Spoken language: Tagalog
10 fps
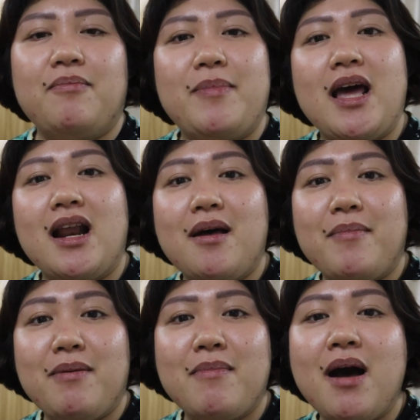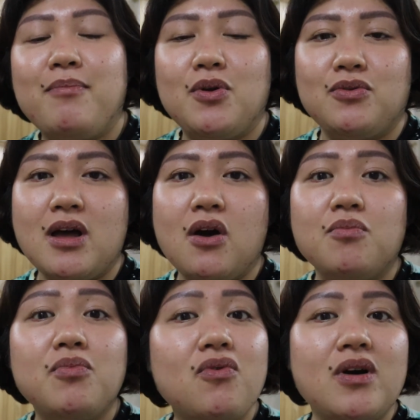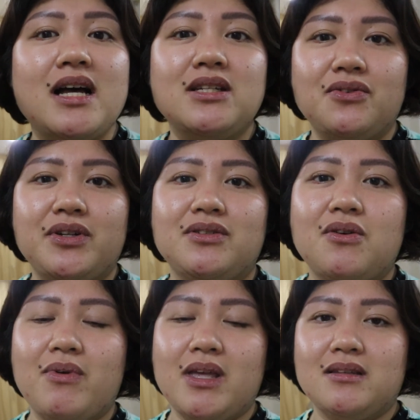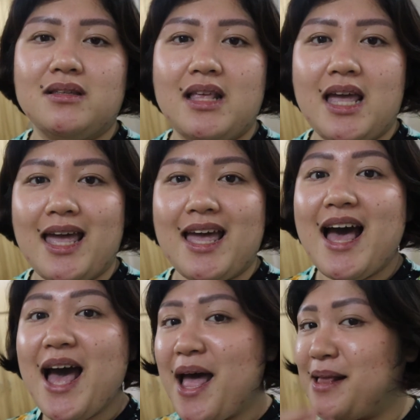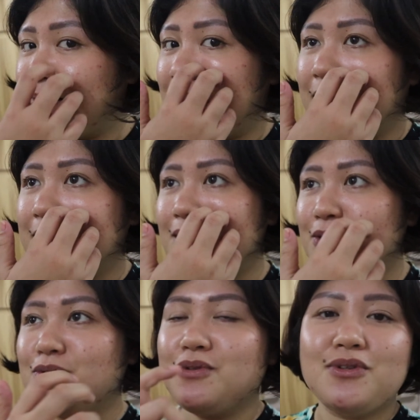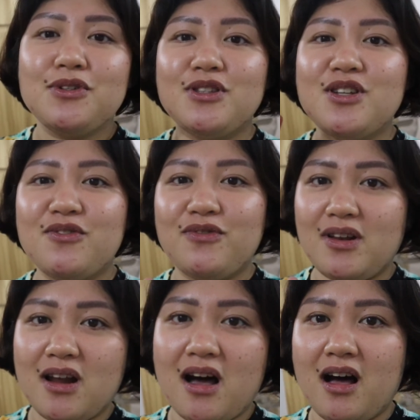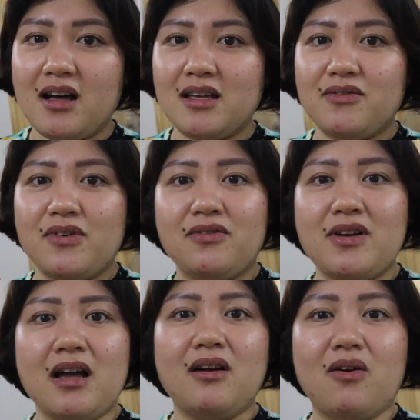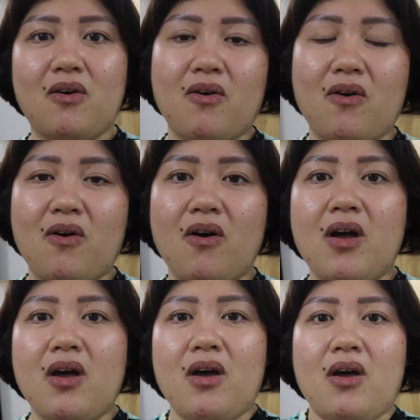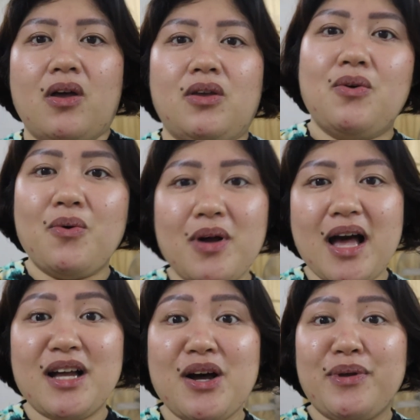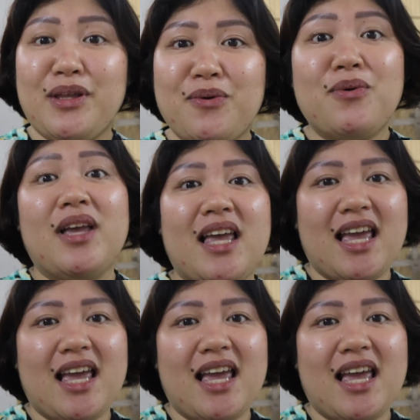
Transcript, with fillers: para may ma-upload ako bukas or so Wednesday. At sa susunod na vlog, iba-vlog ko yung gagawin kong